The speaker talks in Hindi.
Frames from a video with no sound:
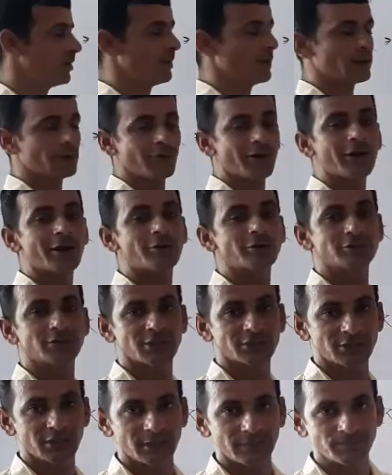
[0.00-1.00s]
का बंटवारा हो
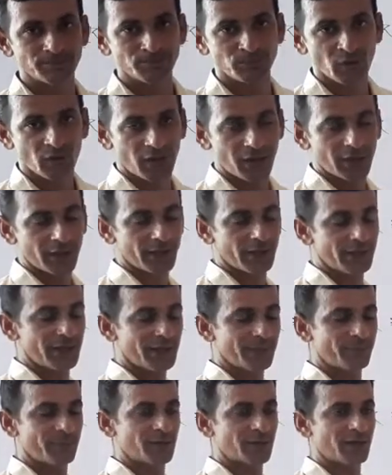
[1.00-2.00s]
जाता है आगे
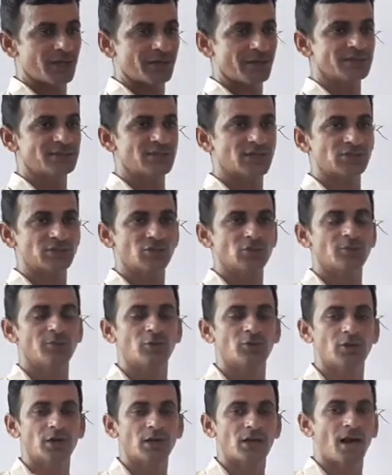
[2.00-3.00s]
अनेक प्रकार की शक्तियों में
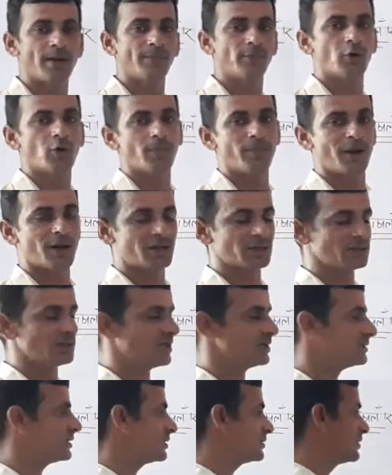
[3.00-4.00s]
उनके कामों को बांट
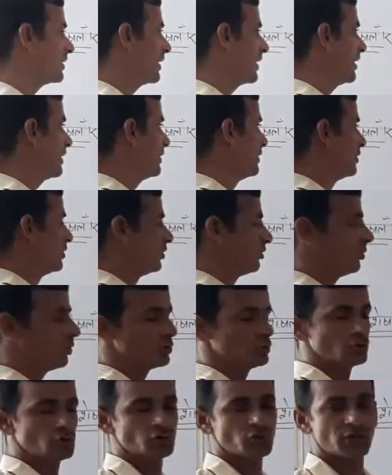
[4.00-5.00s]
दिया जाता है और
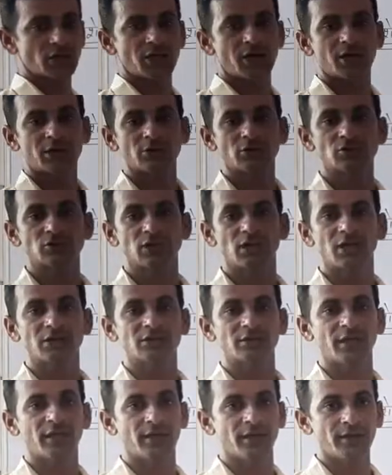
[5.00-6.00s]
जो सरकार को
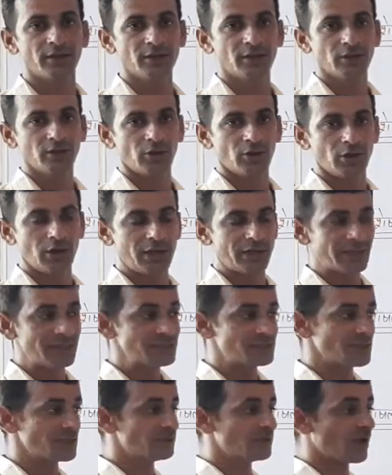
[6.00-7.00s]
चलाते हैं और लेकिन
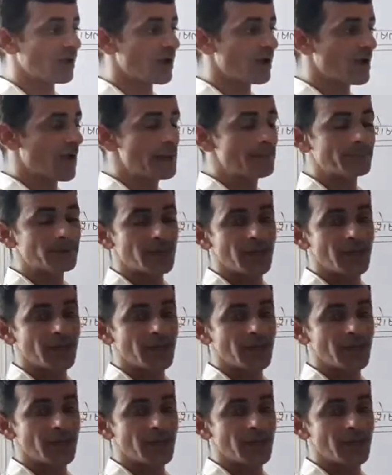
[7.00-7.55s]
जनता का काम